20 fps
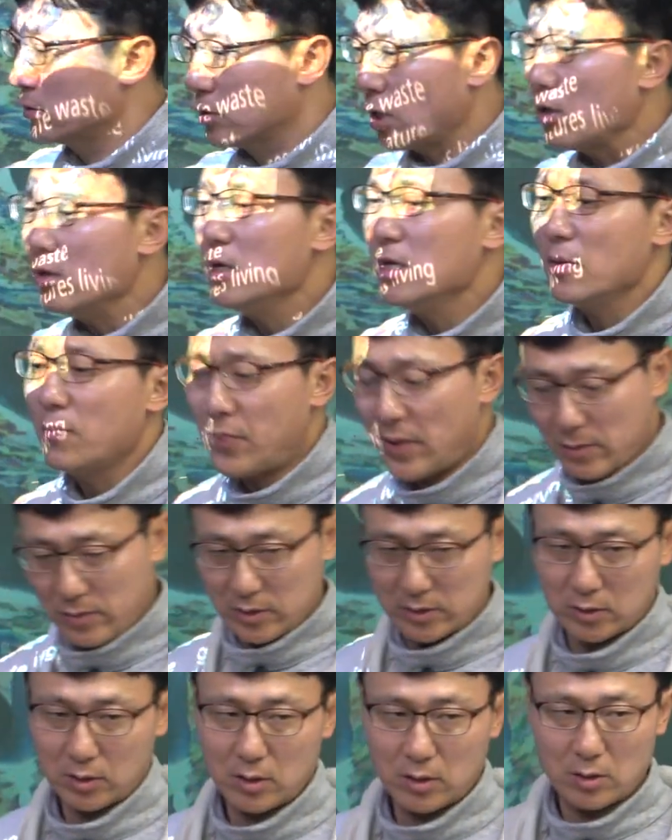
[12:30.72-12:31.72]

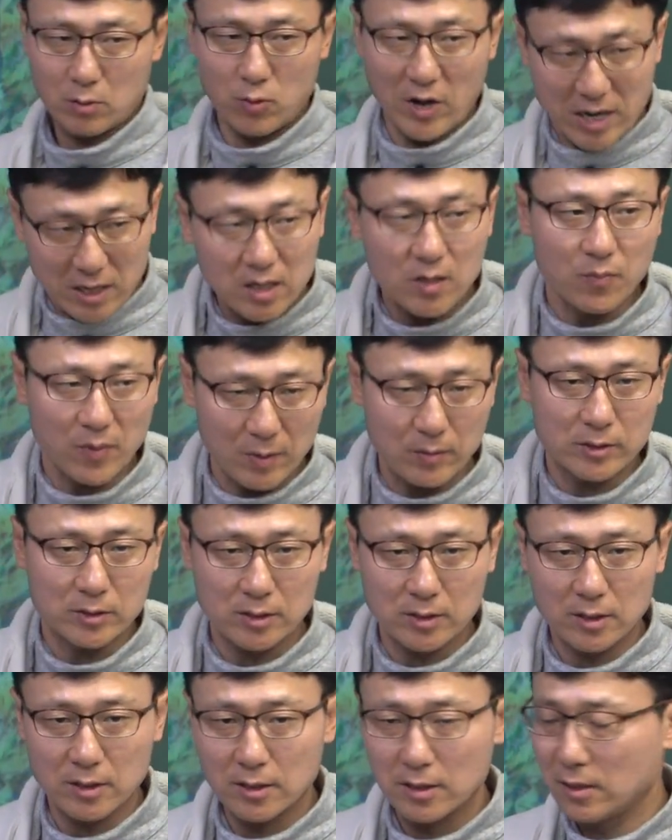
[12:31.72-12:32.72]
설립하면서
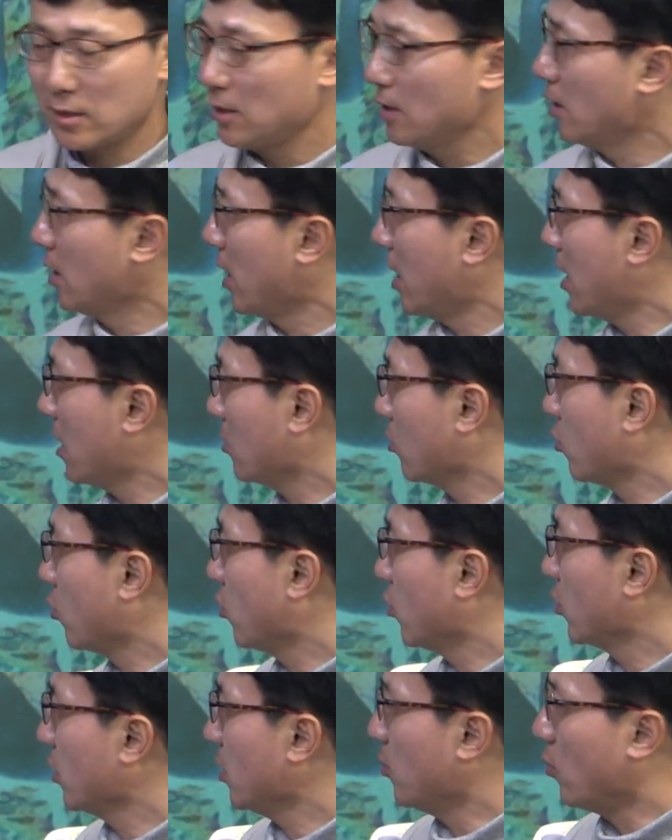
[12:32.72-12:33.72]
확립하면서
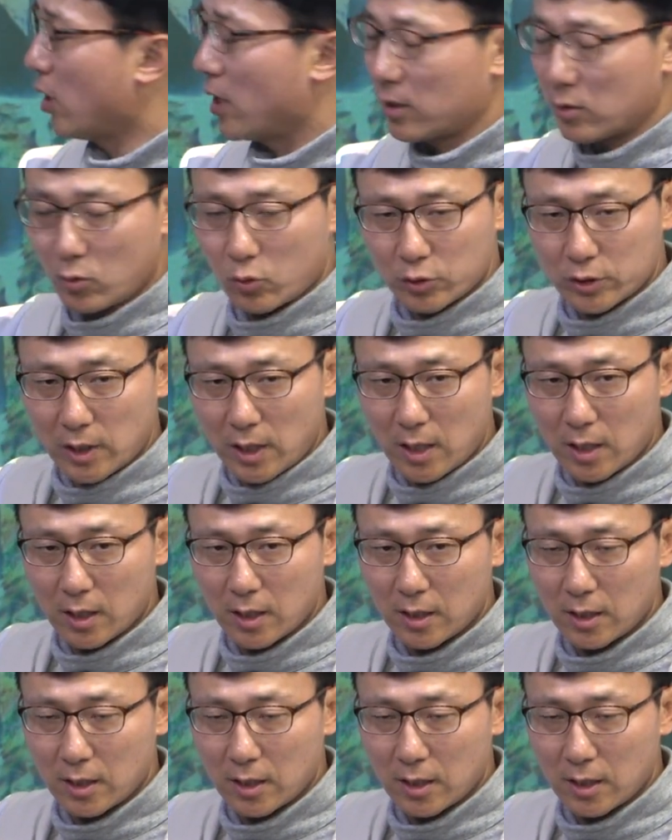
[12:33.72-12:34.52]
해양공원이 뭐 하는 곳이야?